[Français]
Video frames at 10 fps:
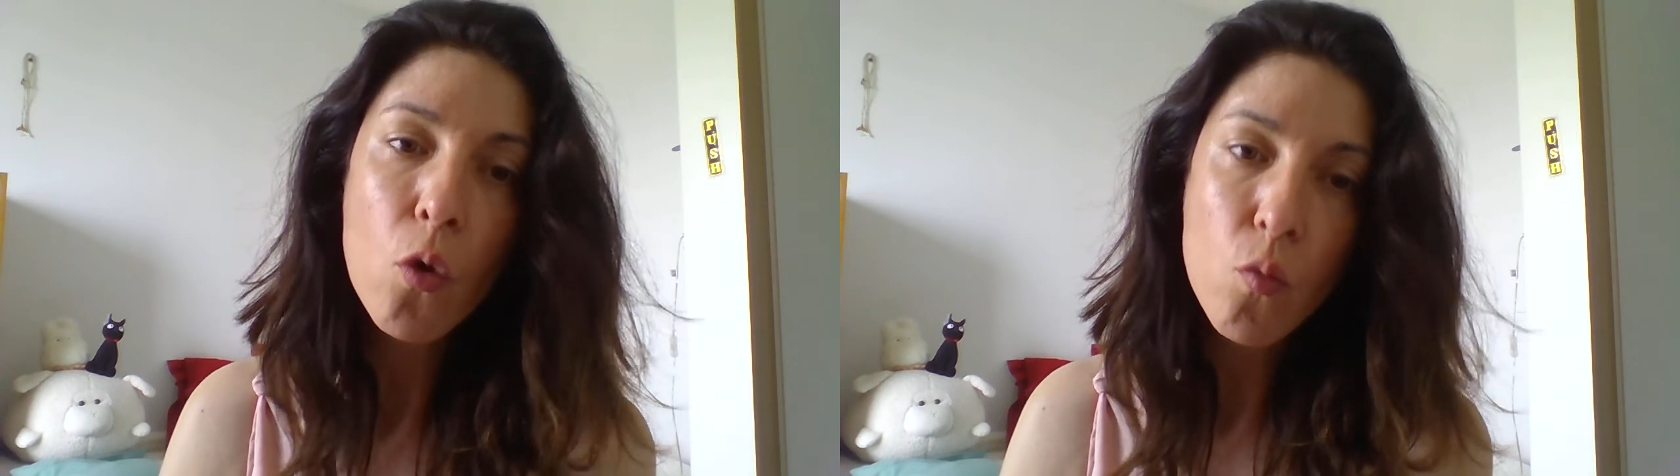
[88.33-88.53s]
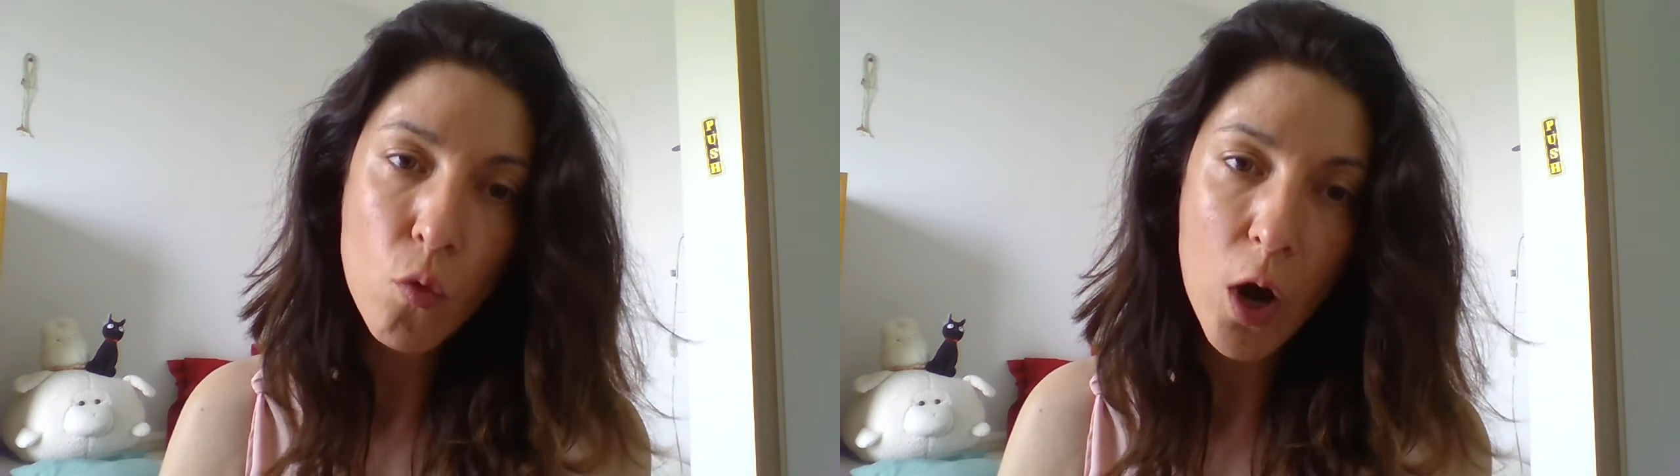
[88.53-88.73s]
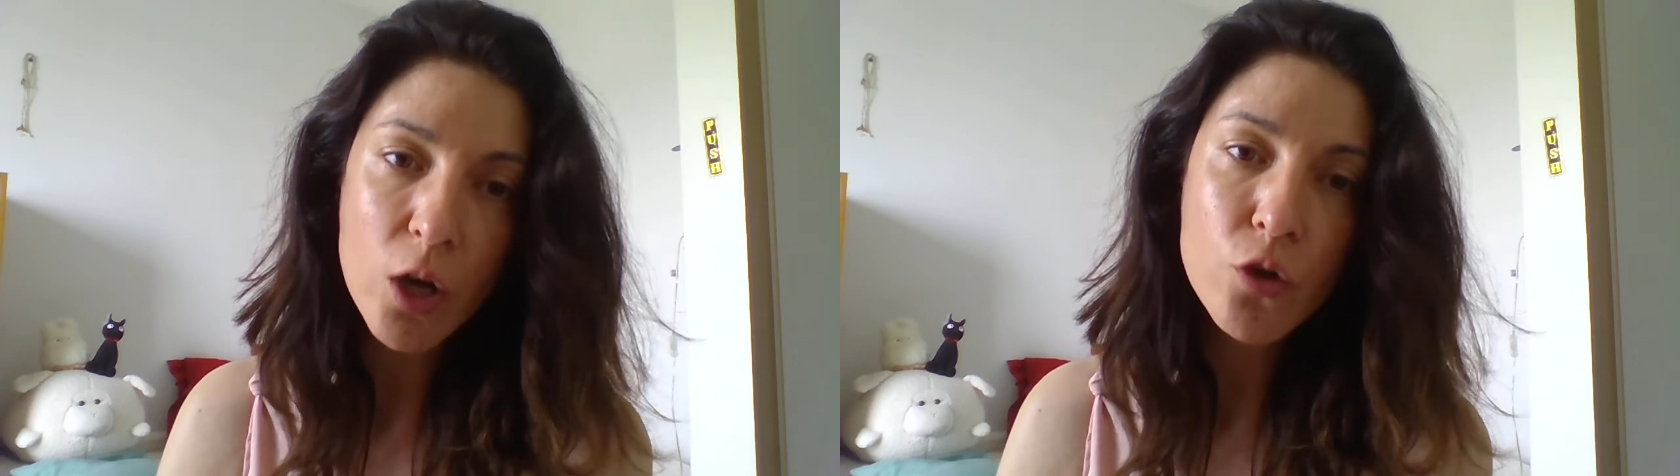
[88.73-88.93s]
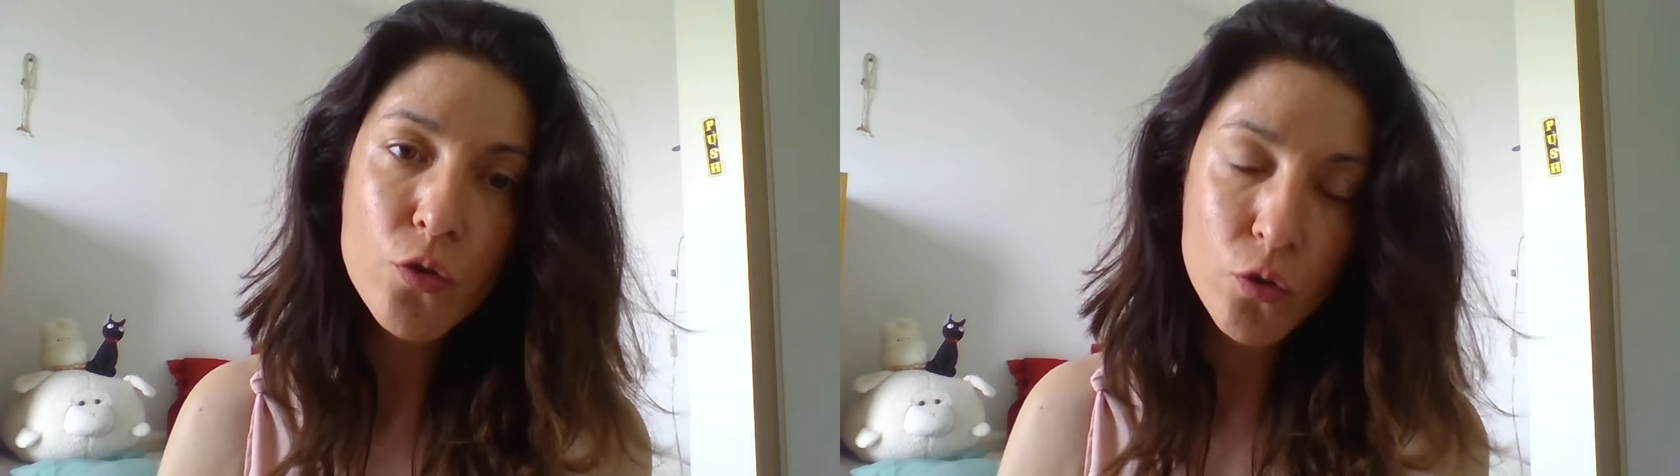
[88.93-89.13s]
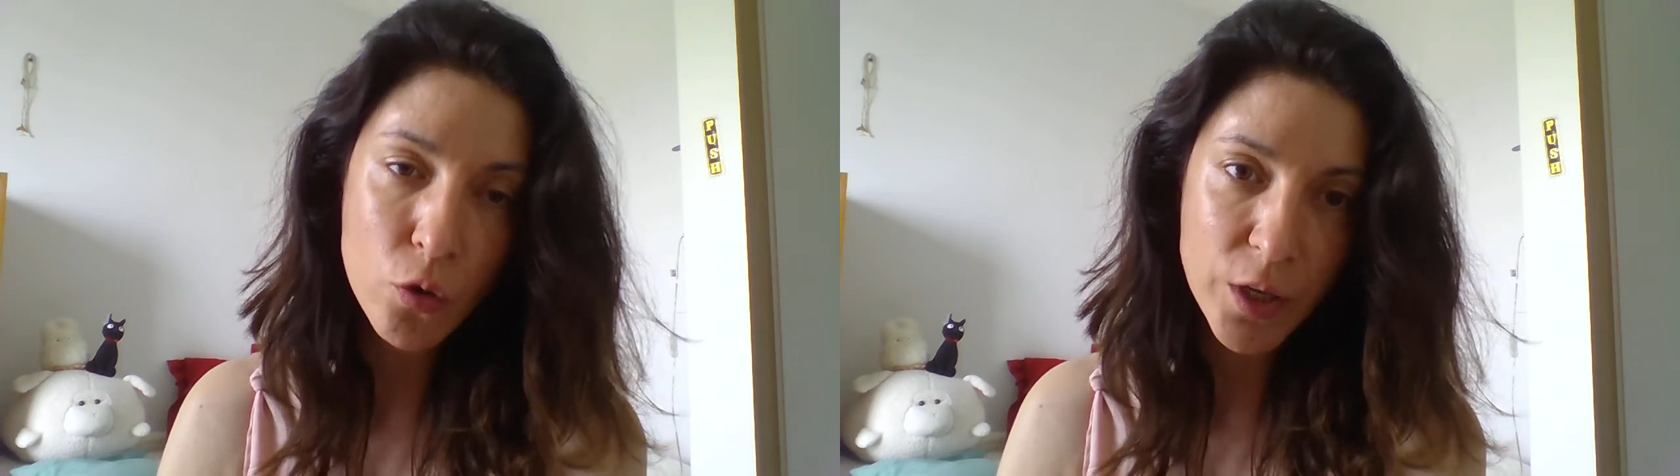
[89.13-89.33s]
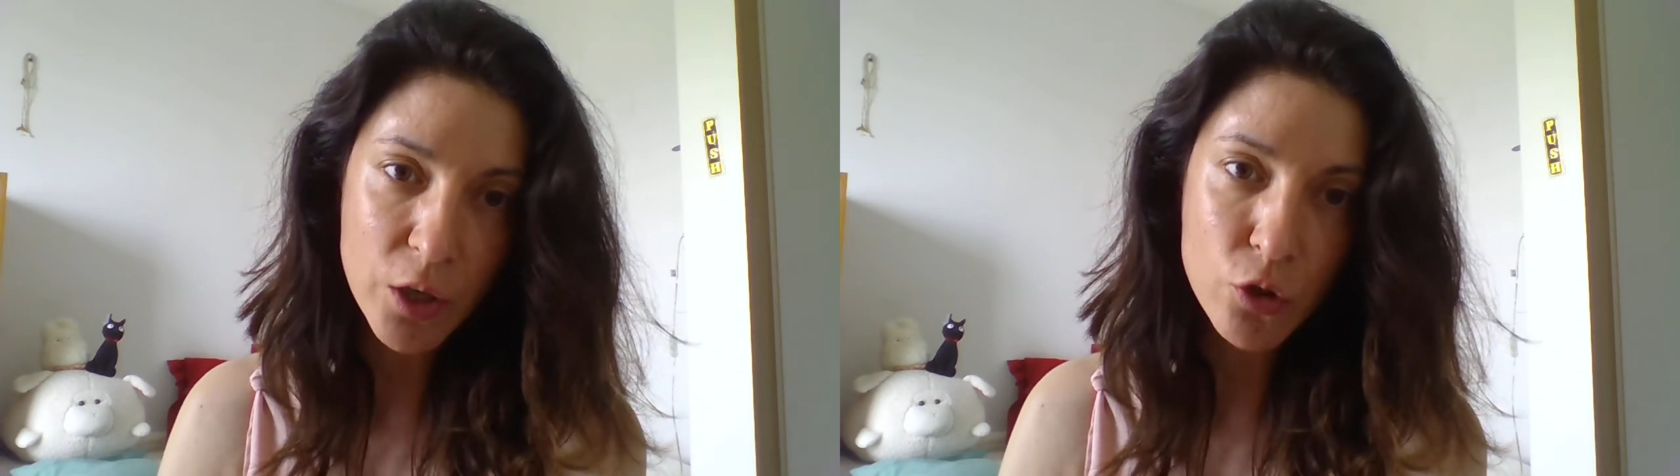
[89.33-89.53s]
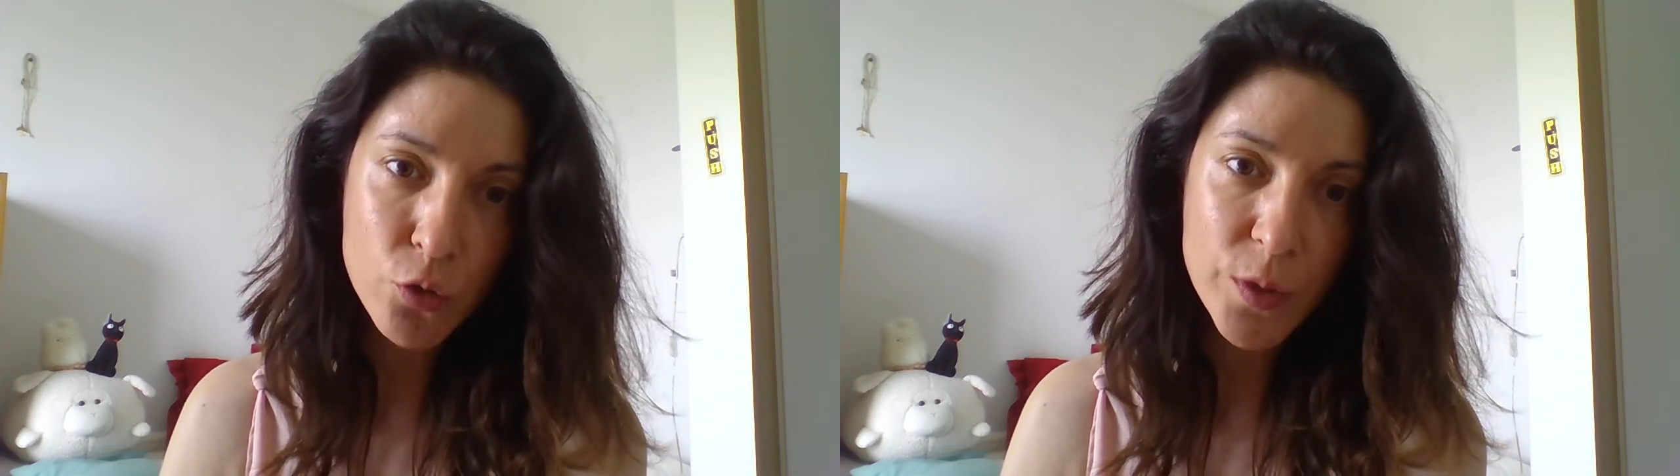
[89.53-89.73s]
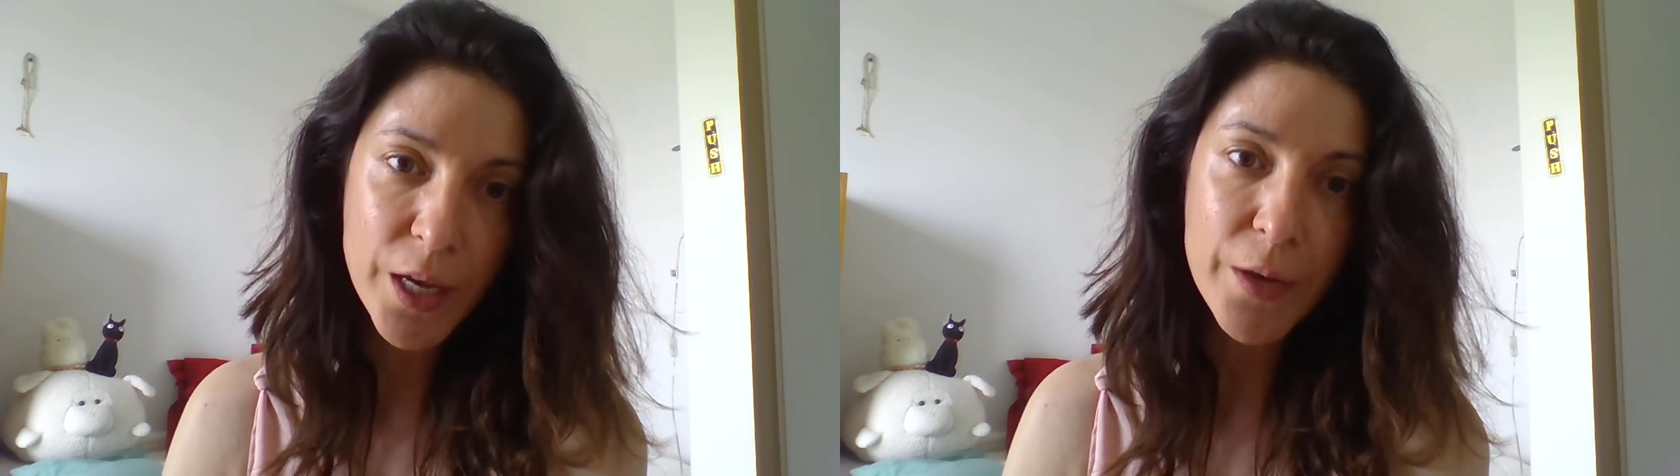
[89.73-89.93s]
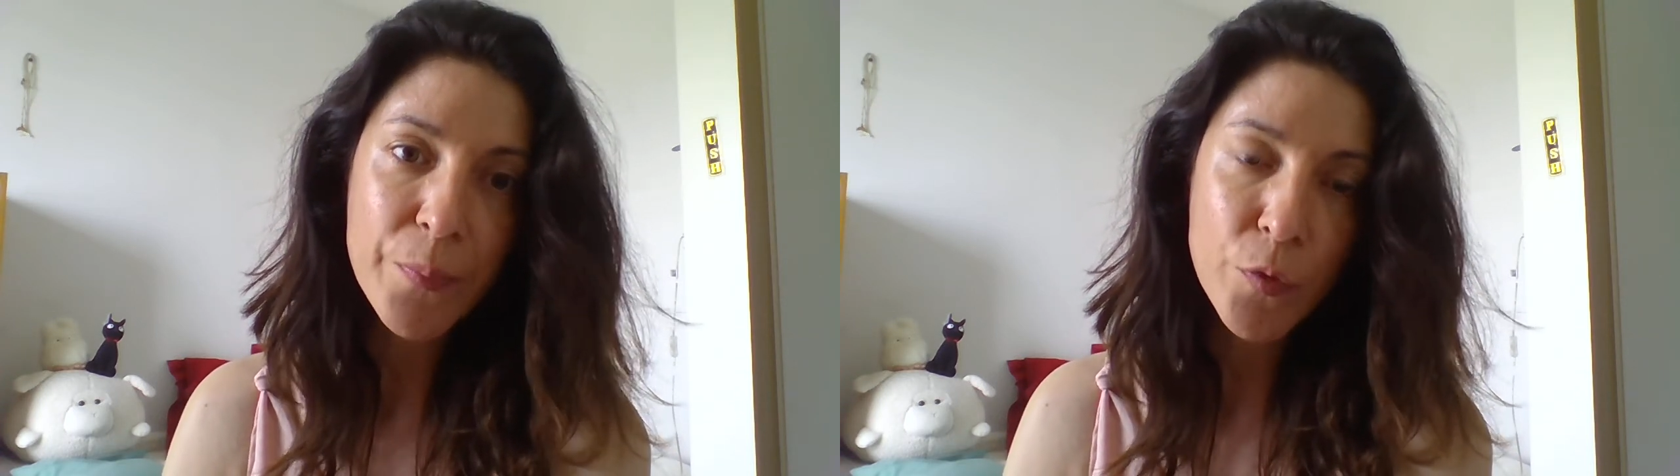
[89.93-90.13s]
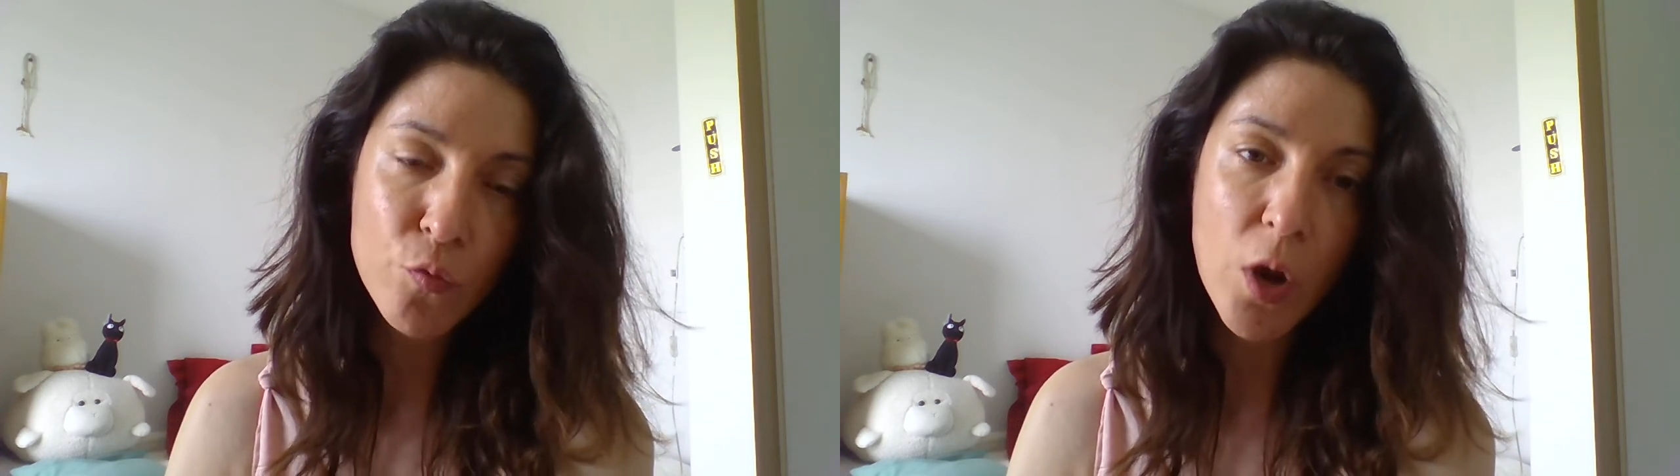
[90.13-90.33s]
au moins jusqu'au 15
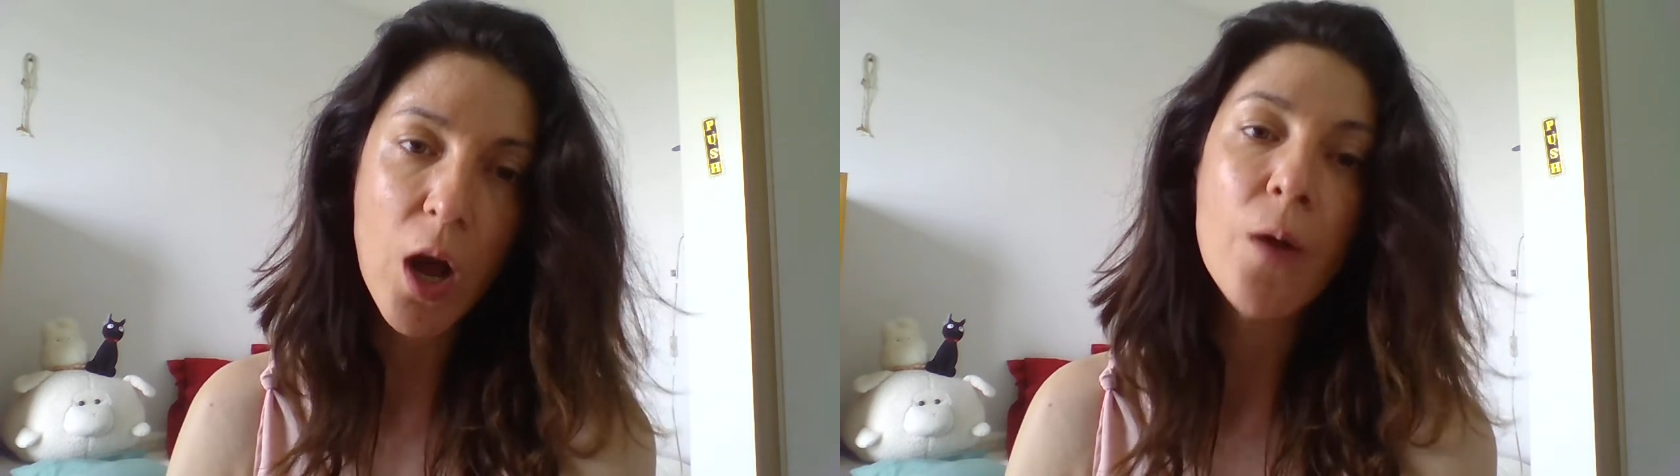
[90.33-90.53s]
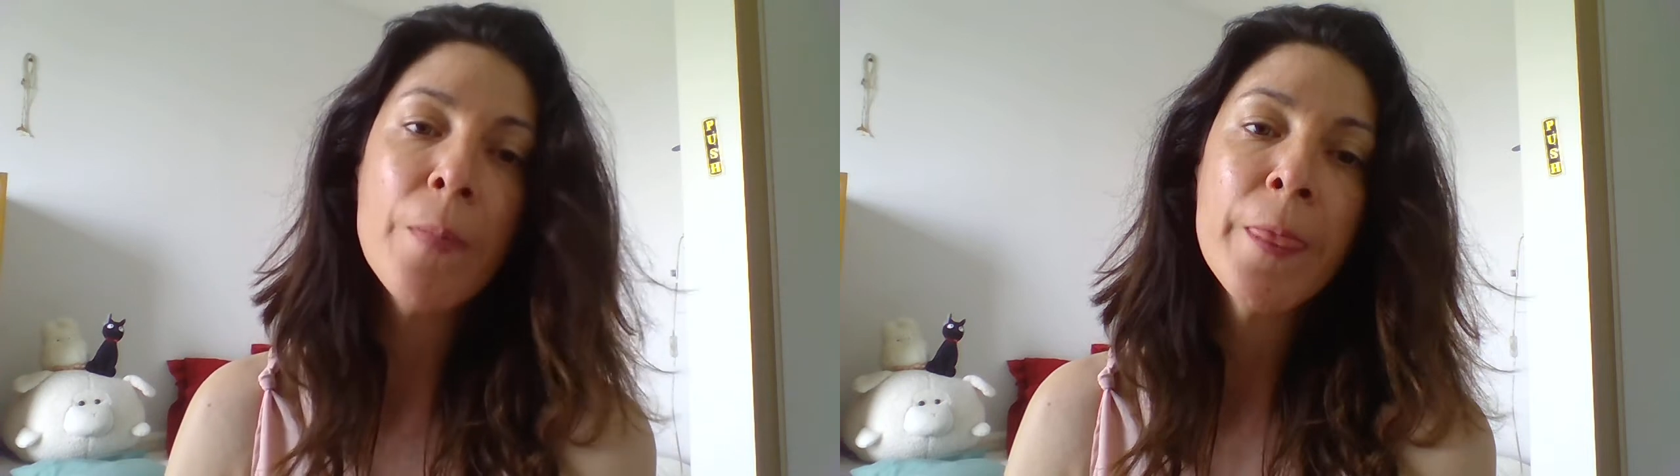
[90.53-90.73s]
juillet. Voilà.